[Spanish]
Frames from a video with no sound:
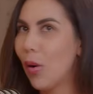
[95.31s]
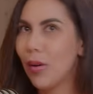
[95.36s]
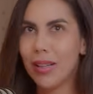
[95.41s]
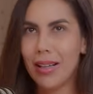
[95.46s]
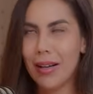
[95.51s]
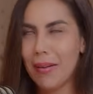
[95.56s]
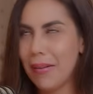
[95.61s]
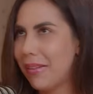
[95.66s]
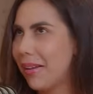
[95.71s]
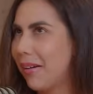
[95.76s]

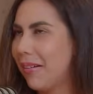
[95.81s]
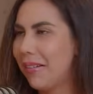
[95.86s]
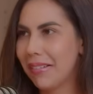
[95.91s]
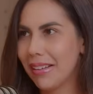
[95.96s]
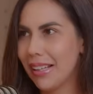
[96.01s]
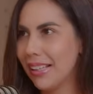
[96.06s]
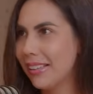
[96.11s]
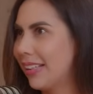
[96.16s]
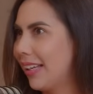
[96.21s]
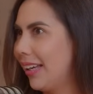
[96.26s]
la
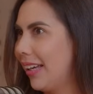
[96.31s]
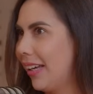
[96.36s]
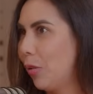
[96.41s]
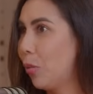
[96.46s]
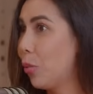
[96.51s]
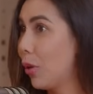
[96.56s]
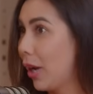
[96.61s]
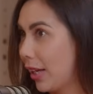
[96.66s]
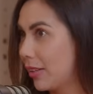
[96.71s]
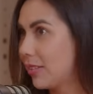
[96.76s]
verdad que
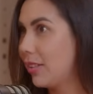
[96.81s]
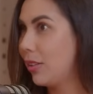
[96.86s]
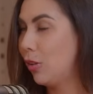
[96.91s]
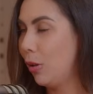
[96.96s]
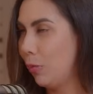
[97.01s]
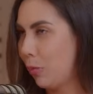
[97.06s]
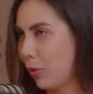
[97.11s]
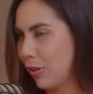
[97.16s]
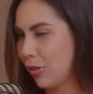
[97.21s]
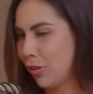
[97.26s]
un éxito
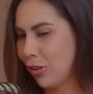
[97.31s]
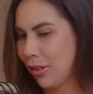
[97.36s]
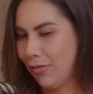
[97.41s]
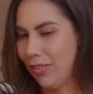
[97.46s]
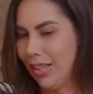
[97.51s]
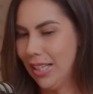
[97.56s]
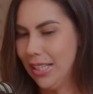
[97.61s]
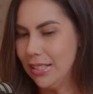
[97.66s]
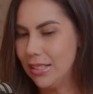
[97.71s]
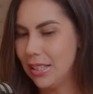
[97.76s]
y por eso te
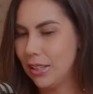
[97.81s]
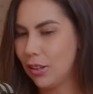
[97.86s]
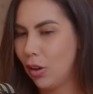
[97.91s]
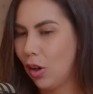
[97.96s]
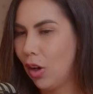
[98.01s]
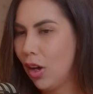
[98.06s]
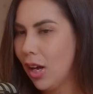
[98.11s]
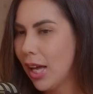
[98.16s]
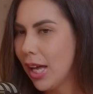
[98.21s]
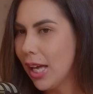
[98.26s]

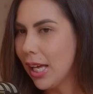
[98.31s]
felicito.